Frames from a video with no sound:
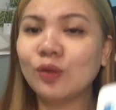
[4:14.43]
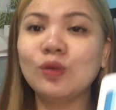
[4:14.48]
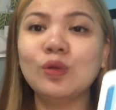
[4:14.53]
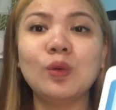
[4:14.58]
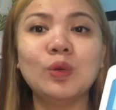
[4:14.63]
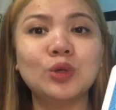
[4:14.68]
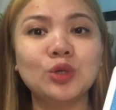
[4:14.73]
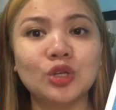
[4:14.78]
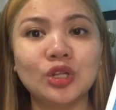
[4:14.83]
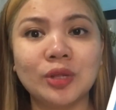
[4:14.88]

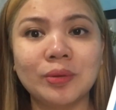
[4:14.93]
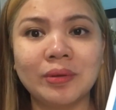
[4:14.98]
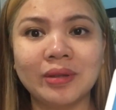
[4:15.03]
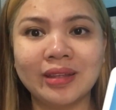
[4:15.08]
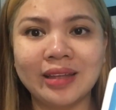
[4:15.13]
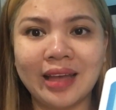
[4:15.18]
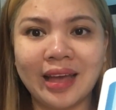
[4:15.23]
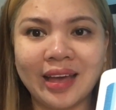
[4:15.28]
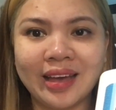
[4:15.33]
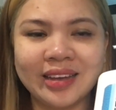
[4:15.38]
lotion naman,
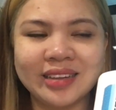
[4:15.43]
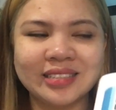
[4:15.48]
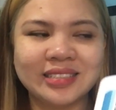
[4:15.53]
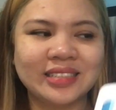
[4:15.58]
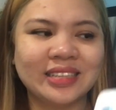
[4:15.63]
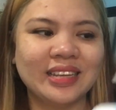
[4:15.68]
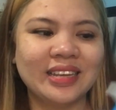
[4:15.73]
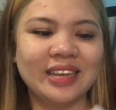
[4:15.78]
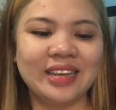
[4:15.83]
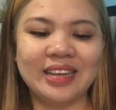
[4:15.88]
guys,
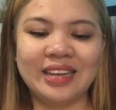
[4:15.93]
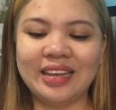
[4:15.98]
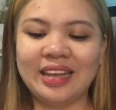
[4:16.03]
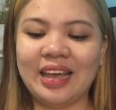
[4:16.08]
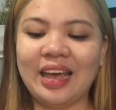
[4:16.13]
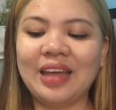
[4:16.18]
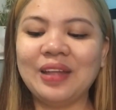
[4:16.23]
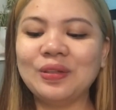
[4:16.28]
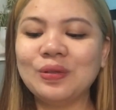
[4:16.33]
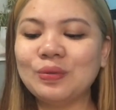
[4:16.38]

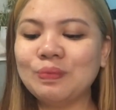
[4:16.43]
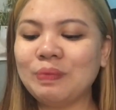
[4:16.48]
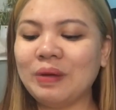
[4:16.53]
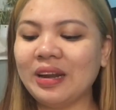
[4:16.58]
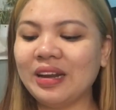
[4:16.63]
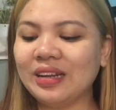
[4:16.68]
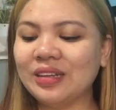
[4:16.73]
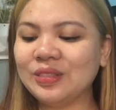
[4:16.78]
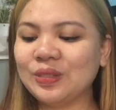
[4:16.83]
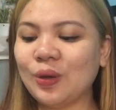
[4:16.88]
eto
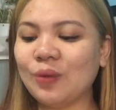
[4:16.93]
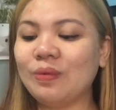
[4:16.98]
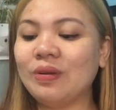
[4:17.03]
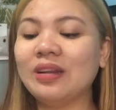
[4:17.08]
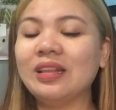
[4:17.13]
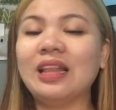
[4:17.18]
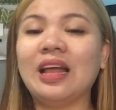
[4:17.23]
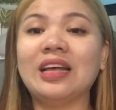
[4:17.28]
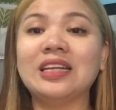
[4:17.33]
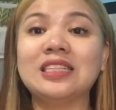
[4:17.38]
parang
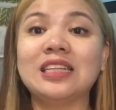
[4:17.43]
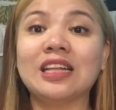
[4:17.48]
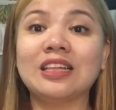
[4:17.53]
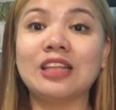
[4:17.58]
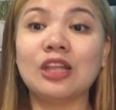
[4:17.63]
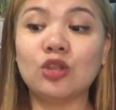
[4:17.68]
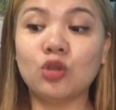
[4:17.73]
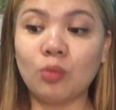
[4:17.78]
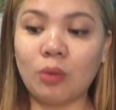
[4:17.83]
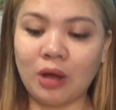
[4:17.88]
sobrang lakas lang
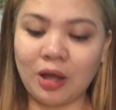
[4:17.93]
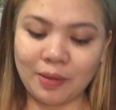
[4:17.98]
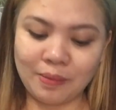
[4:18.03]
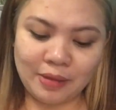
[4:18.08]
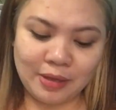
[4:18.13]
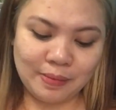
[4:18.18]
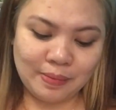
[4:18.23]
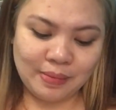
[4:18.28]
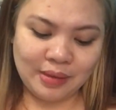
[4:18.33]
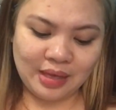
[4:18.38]
nito, mga
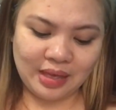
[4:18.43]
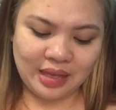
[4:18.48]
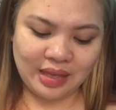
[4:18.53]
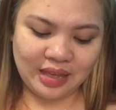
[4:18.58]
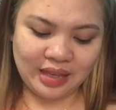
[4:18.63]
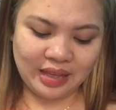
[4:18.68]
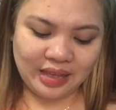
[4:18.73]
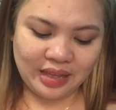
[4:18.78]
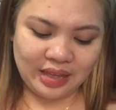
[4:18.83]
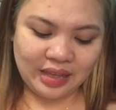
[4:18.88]
baby
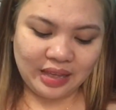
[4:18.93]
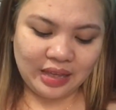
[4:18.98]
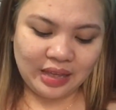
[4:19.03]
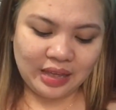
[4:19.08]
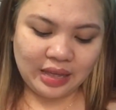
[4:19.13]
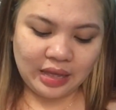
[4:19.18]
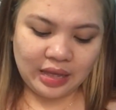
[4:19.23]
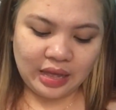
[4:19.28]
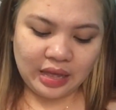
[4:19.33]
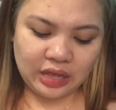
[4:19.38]

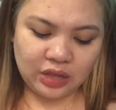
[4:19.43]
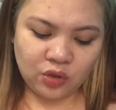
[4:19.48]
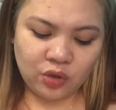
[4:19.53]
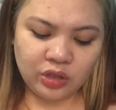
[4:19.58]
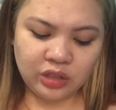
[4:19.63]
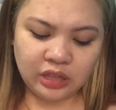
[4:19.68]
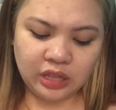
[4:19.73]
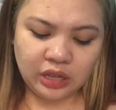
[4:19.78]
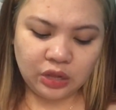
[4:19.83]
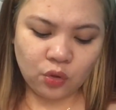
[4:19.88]

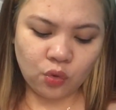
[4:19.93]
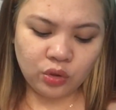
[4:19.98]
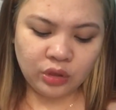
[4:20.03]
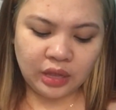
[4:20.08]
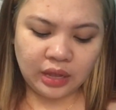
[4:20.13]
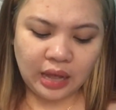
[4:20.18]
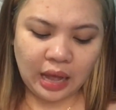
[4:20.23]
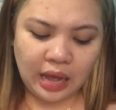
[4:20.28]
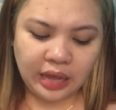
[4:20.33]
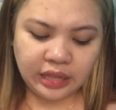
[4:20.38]
hindi, kung
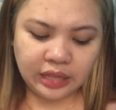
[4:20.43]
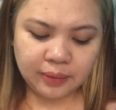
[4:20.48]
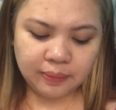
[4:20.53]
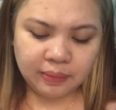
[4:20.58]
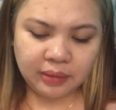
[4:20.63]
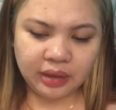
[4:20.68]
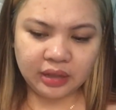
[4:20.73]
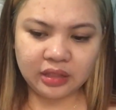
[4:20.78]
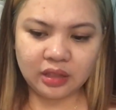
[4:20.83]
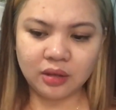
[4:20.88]

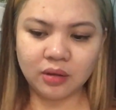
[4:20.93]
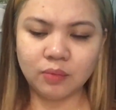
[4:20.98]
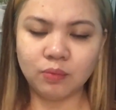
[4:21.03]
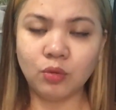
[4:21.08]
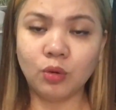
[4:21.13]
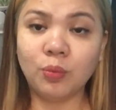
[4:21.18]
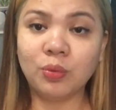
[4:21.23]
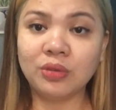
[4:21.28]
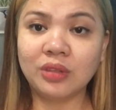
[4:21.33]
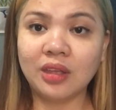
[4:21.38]
naghahanap ka ng
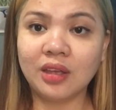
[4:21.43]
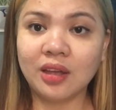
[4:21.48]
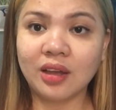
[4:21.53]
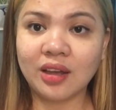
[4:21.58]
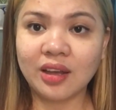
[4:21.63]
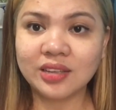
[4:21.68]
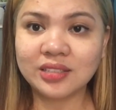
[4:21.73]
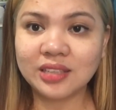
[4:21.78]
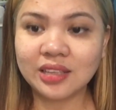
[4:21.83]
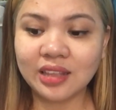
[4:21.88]
puputi ka
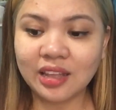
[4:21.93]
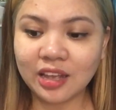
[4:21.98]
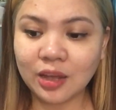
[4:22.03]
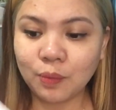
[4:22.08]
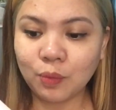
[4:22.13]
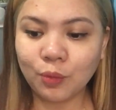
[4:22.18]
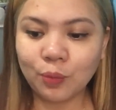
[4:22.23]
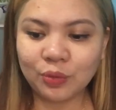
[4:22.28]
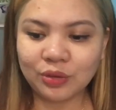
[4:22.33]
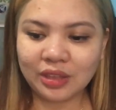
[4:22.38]
guys, hindi ka
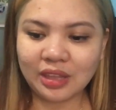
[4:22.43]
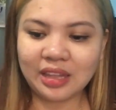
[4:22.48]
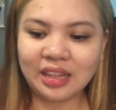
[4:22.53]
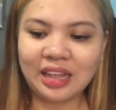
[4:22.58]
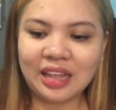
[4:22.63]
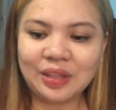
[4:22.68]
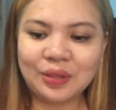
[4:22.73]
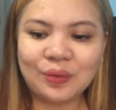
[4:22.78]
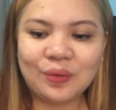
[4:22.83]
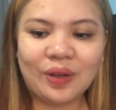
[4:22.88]
puputi dito